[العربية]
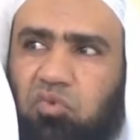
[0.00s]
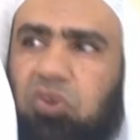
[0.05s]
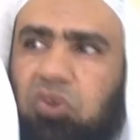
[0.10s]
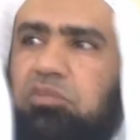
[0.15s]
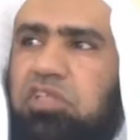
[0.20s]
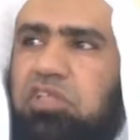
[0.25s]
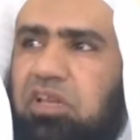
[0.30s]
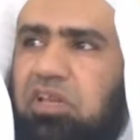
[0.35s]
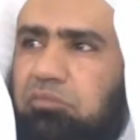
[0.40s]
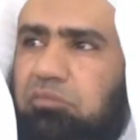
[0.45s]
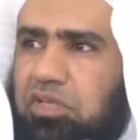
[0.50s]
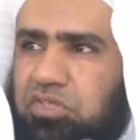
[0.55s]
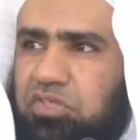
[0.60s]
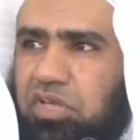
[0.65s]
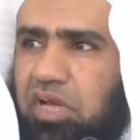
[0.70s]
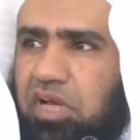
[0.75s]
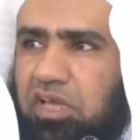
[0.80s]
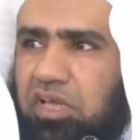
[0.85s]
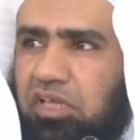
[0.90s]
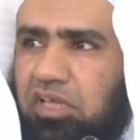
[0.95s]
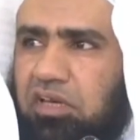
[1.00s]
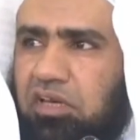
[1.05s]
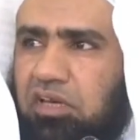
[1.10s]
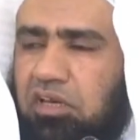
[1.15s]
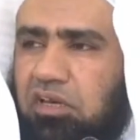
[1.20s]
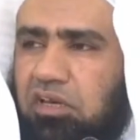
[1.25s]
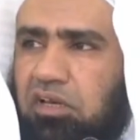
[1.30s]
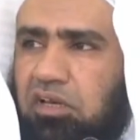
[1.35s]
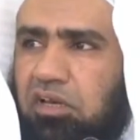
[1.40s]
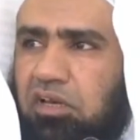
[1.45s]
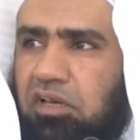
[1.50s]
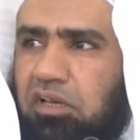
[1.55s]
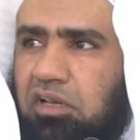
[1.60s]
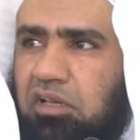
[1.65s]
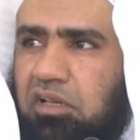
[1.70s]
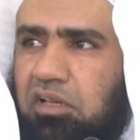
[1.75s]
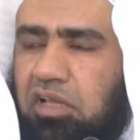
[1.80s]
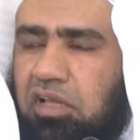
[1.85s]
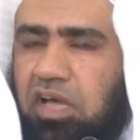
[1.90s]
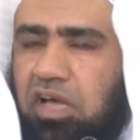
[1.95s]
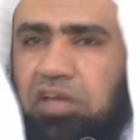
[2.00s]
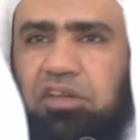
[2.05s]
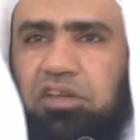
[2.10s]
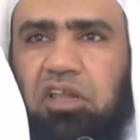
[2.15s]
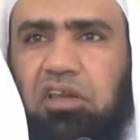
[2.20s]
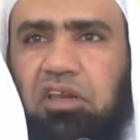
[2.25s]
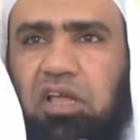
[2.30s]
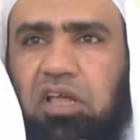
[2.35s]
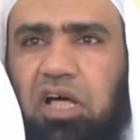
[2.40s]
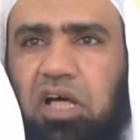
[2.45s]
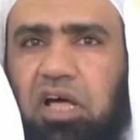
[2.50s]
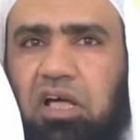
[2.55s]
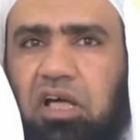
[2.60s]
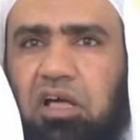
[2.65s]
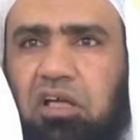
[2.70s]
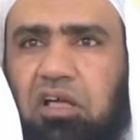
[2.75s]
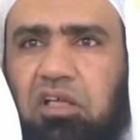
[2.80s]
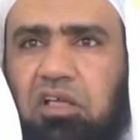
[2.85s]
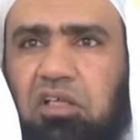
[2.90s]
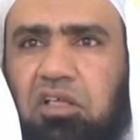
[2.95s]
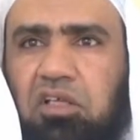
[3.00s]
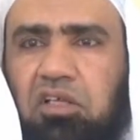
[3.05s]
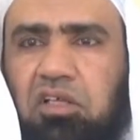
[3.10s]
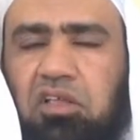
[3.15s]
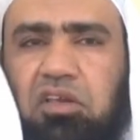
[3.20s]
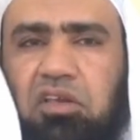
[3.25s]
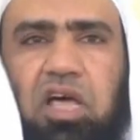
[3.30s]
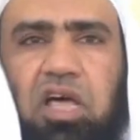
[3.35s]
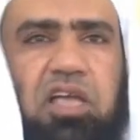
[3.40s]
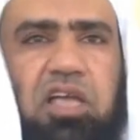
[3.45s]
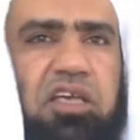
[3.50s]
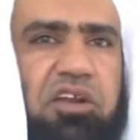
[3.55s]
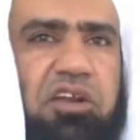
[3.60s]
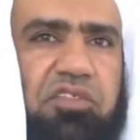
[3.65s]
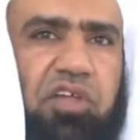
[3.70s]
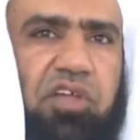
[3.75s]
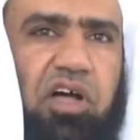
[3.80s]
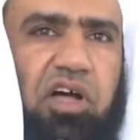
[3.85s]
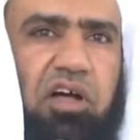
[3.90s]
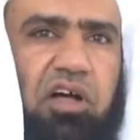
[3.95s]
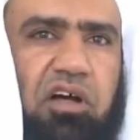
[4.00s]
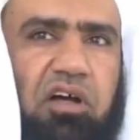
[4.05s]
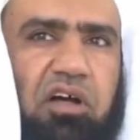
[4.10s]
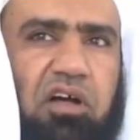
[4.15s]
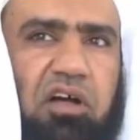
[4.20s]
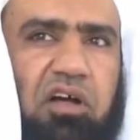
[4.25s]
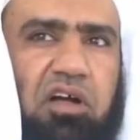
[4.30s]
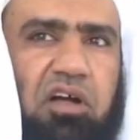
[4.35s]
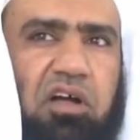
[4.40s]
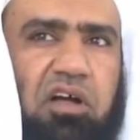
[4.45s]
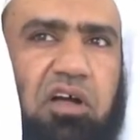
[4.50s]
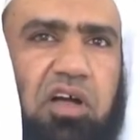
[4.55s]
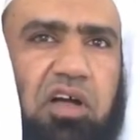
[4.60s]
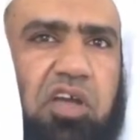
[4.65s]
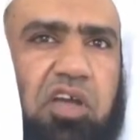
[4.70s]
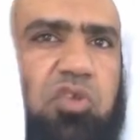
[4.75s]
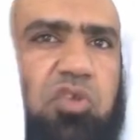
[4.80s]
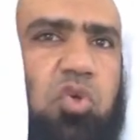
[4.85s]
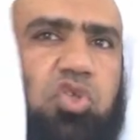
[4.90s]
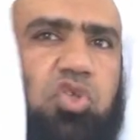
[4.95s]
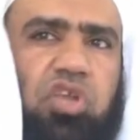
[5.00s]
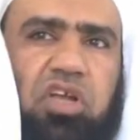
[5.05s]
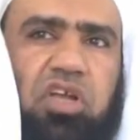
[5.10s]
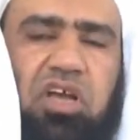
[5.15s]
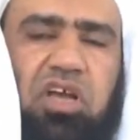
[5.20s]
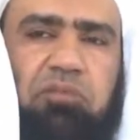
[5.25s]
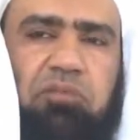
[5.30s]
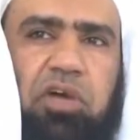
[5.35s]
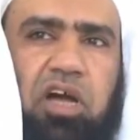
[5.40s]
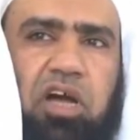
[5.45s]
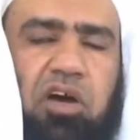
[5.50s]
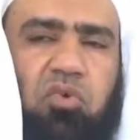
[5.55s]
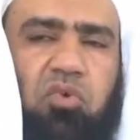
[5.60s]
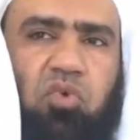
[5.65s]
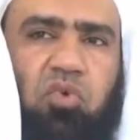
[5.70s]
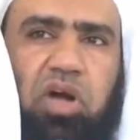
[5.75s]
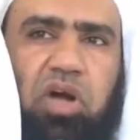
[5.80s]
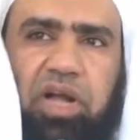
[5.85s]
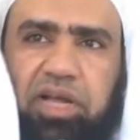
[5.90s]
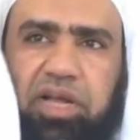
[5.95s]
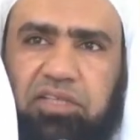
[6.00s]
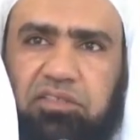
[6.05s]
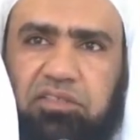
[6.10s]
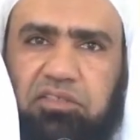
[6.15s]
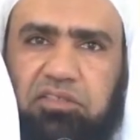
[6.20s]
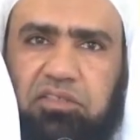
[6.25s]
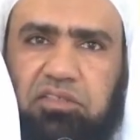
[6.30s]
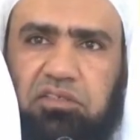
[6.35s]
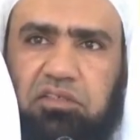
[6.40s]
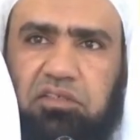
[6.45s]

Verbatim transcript: ومن المسائل أن الله لا يرضى أن يشرك معه أحد